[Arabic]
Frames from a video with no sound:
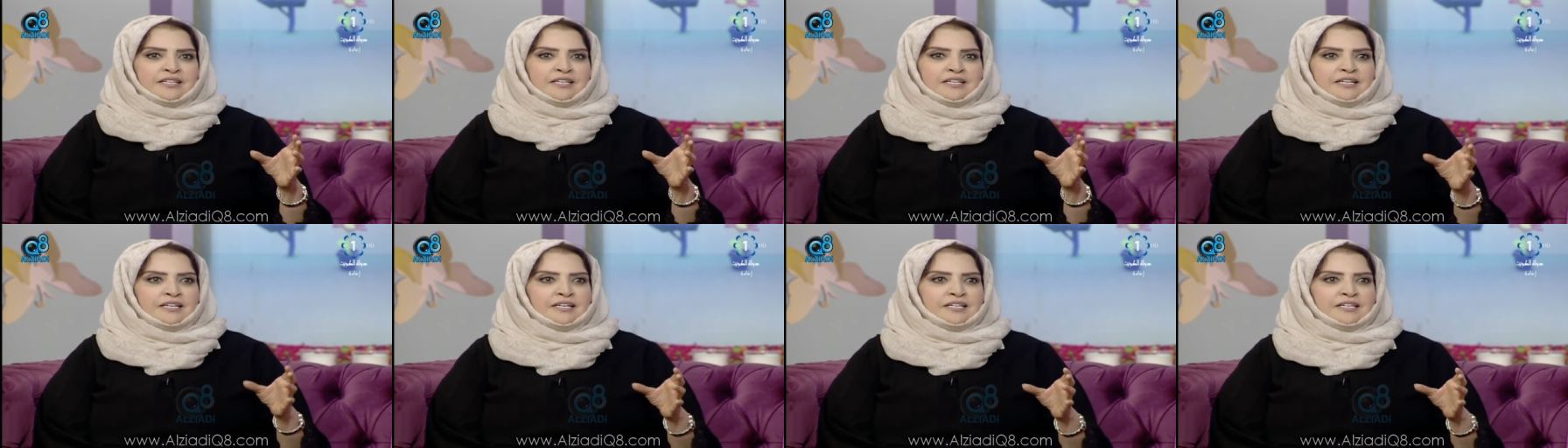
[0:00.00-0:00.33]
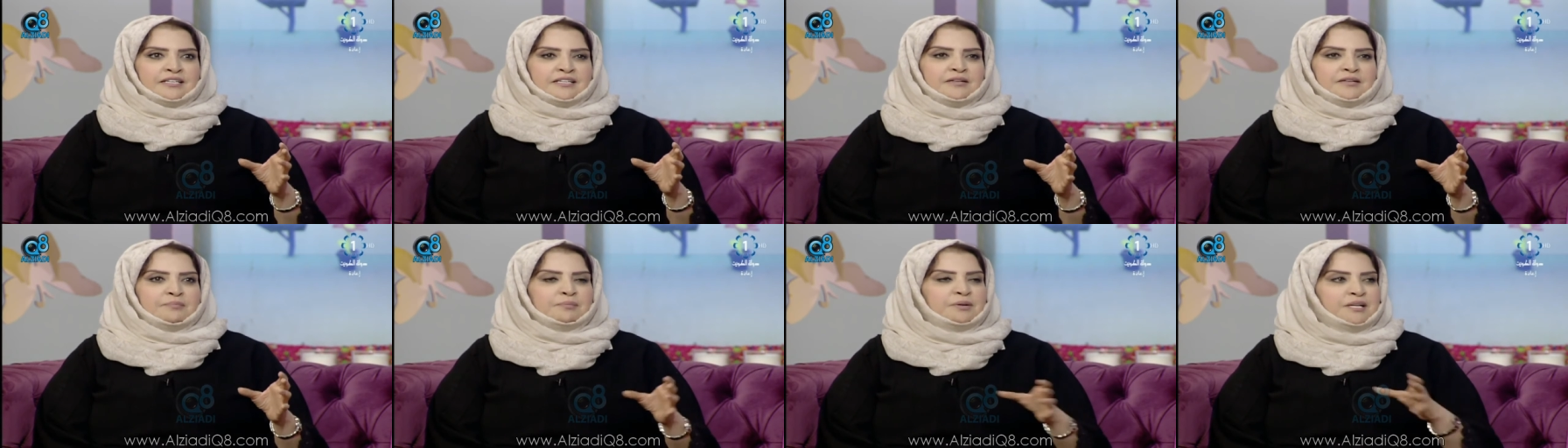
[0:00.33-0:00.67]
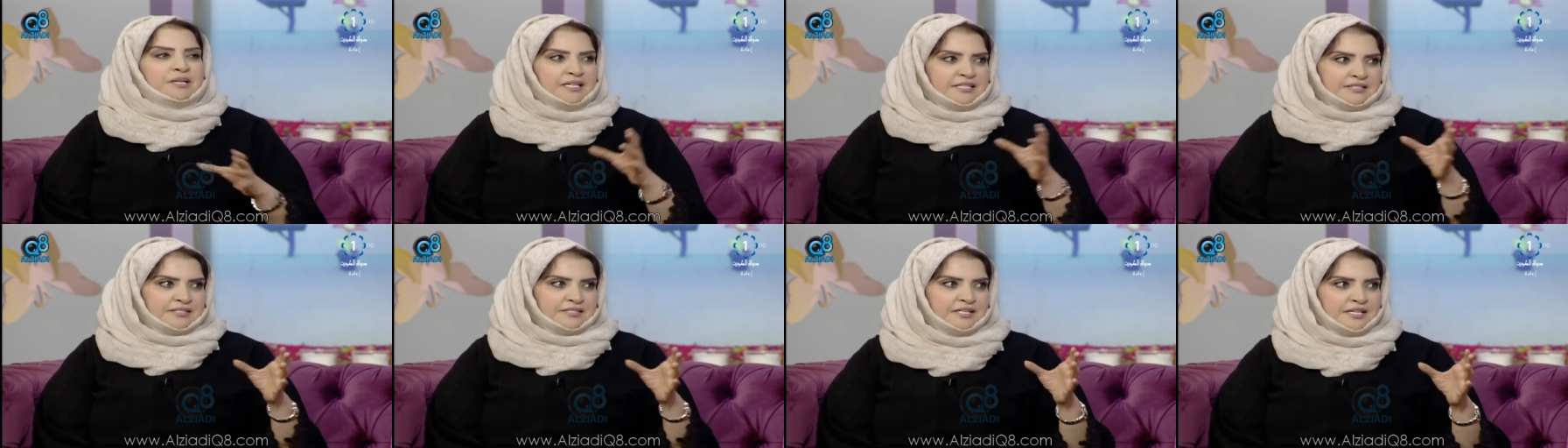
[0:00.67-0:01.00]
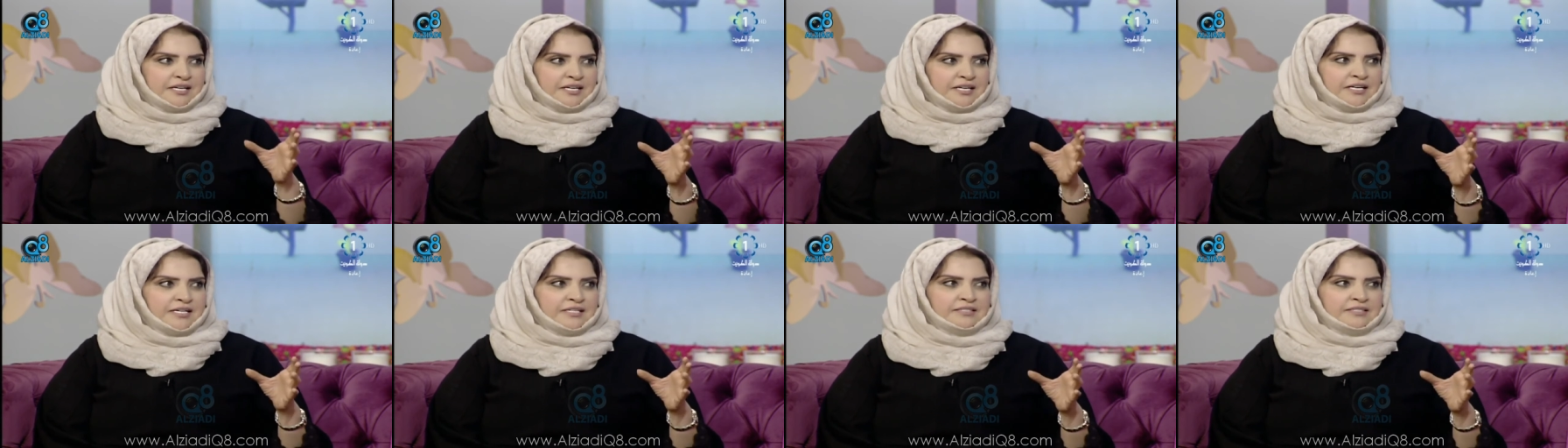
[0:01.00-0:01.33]
لكن
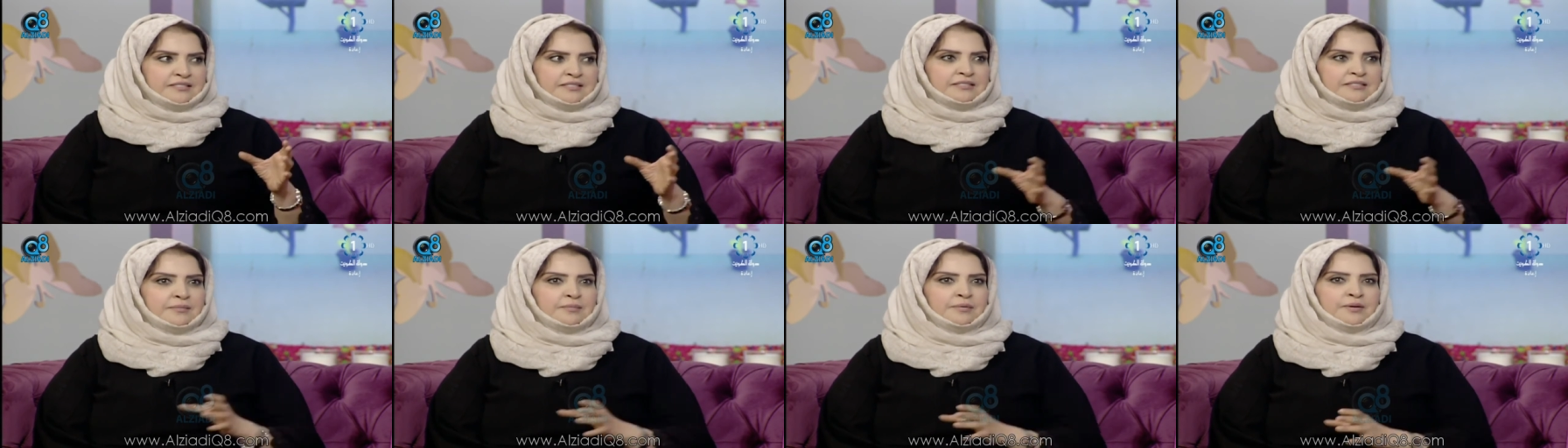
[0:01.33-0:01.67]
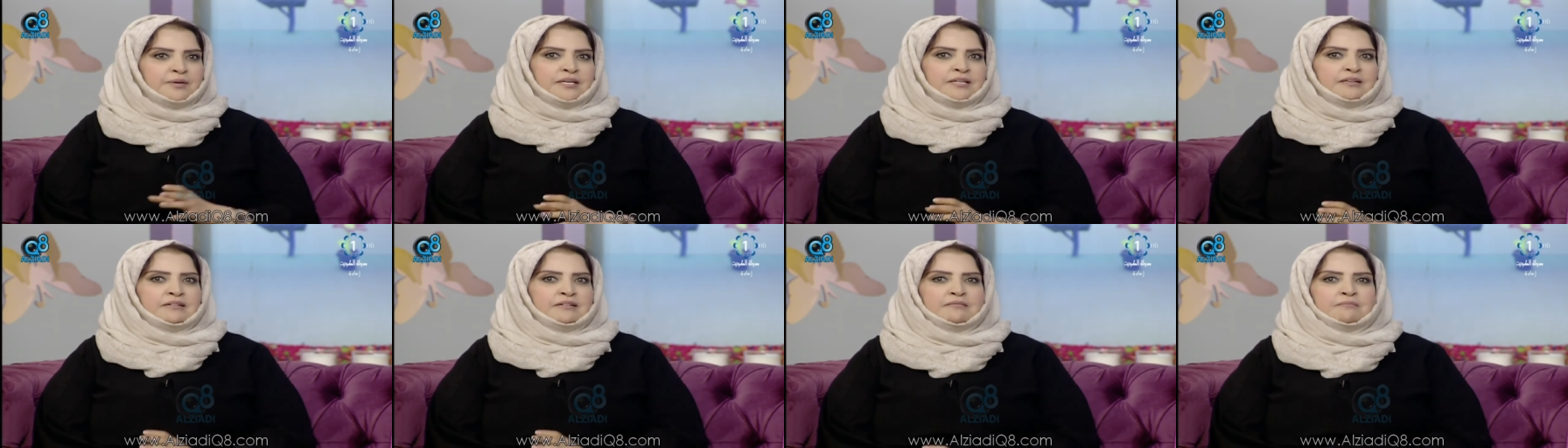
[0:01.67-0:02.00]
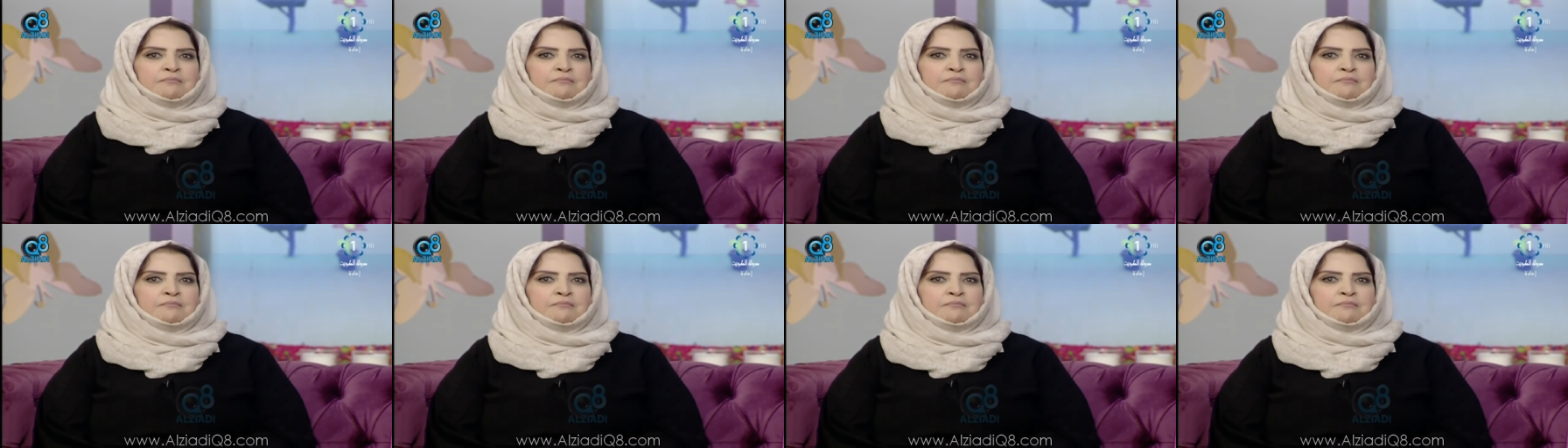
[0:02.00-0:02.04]
بالاختراعات طبعا